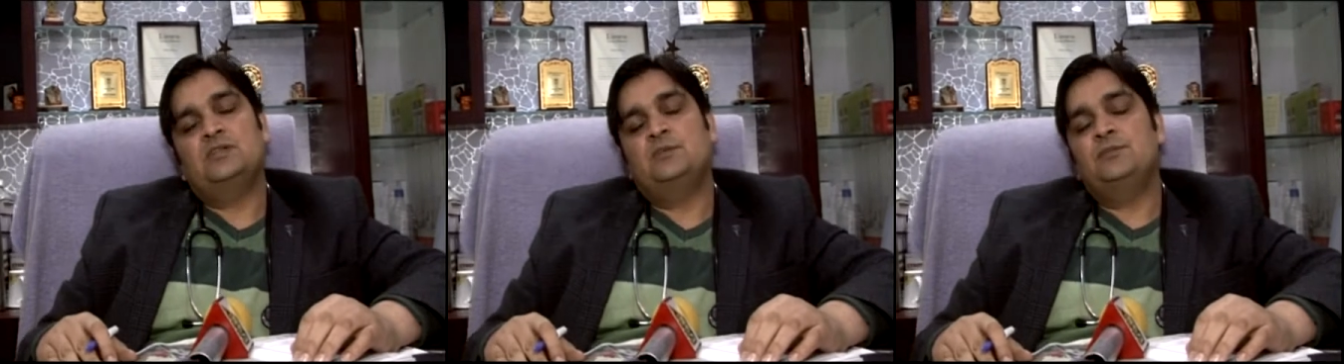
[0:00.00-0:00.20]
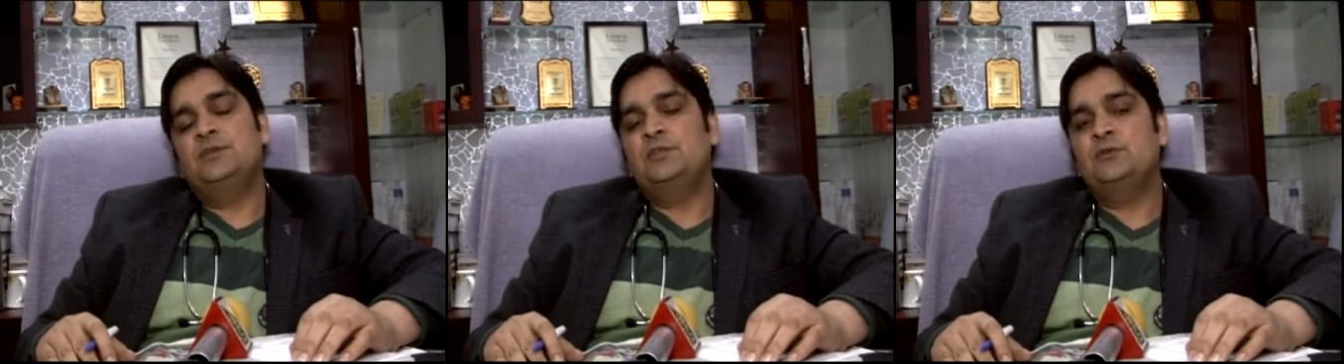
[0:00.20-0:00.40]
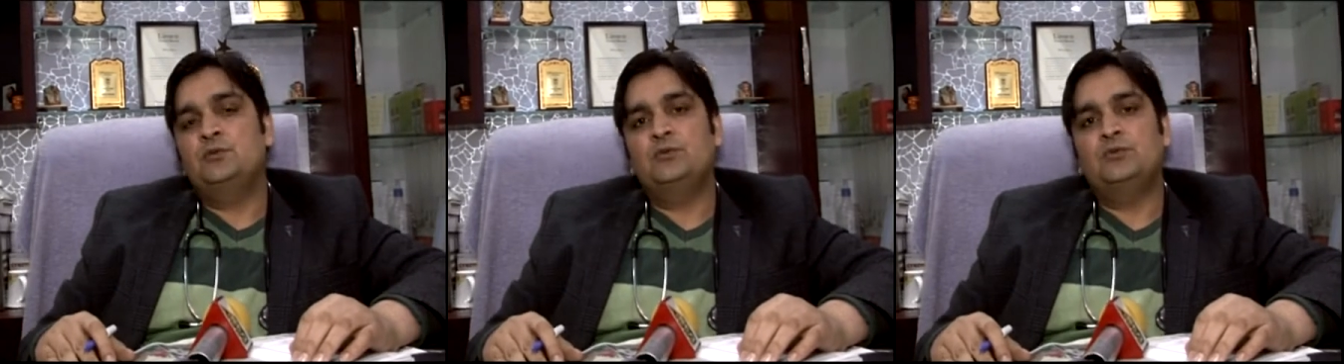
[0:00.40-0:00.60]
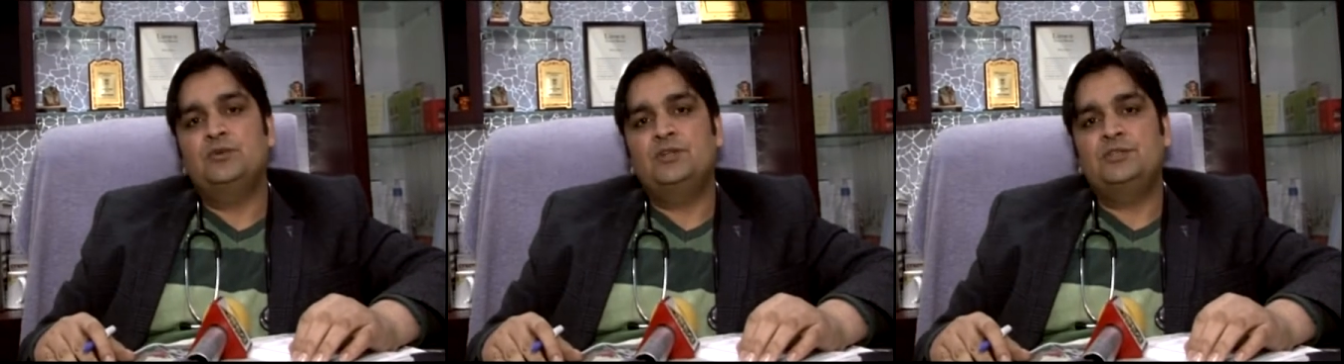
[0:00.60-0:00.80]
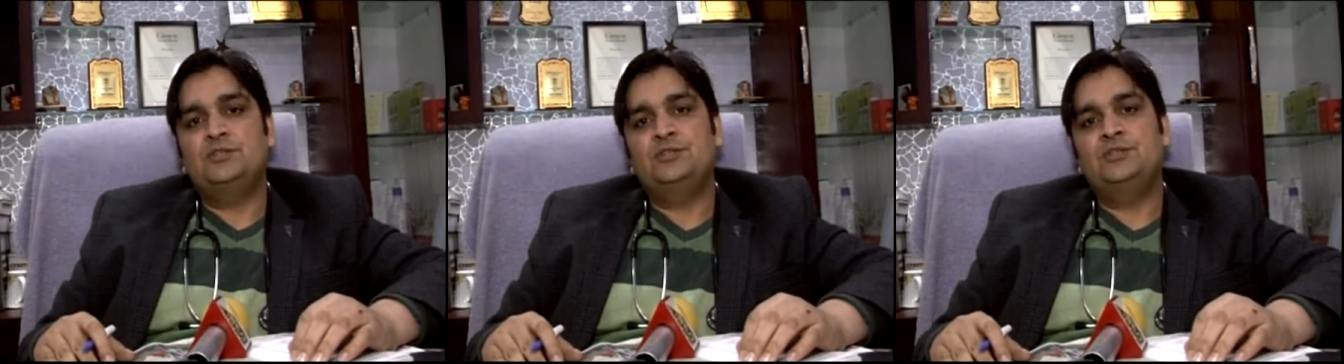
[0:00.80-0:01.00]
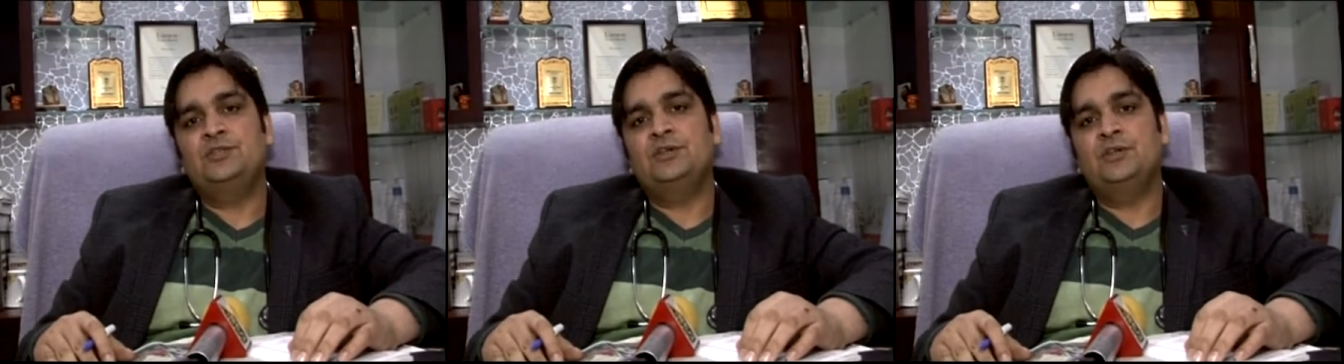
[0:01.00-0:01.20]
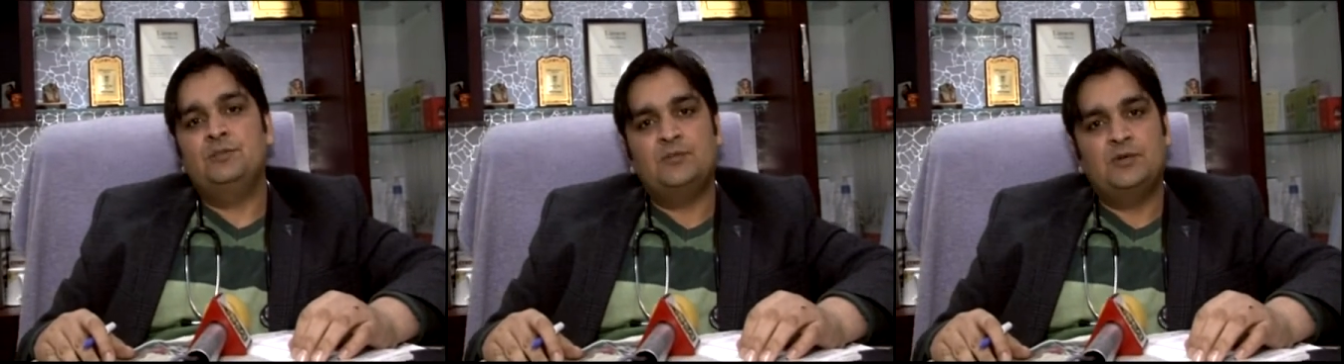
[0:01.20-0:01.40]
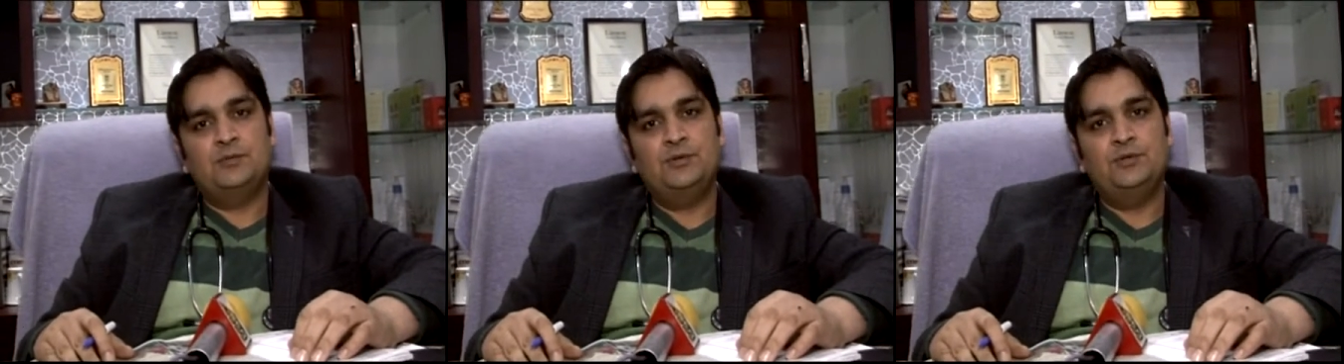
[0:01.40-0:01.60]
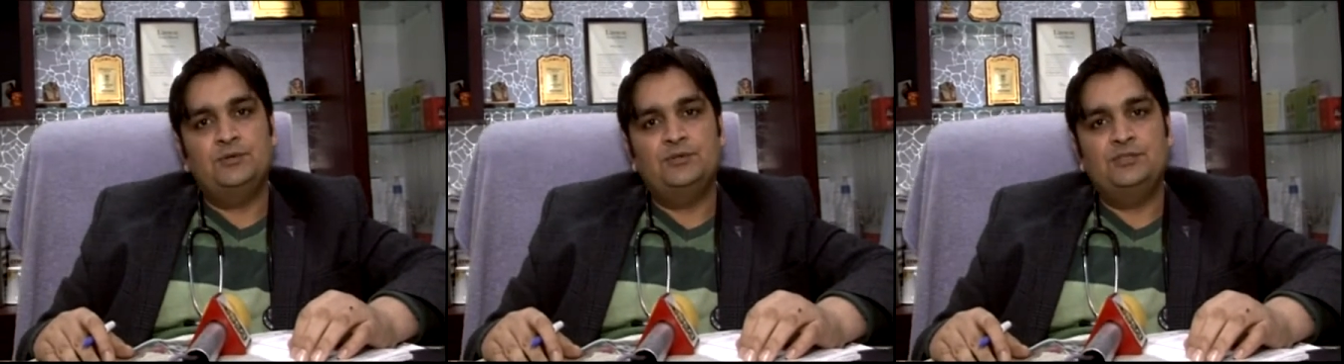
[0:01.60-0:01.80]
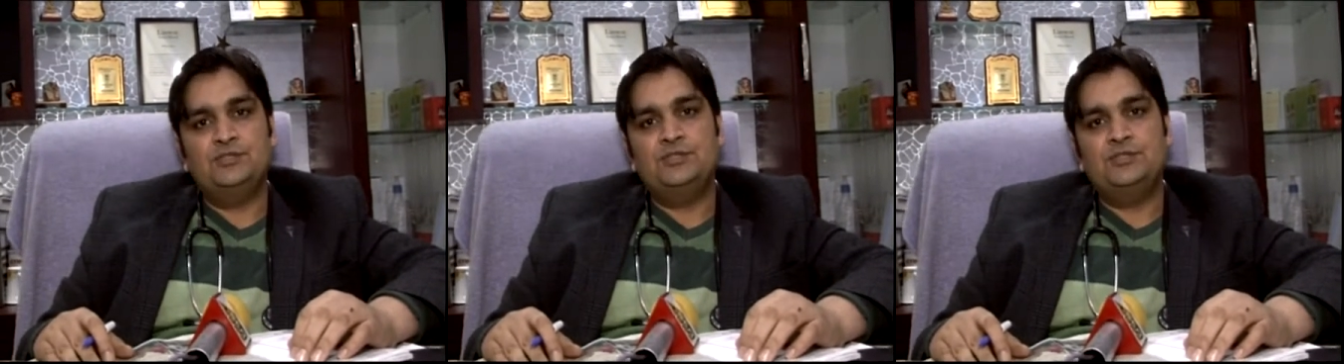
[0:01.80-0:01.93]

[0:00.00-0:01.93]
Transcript: सर पे ज़रूर होना चाहिए गर्म कपड़े होने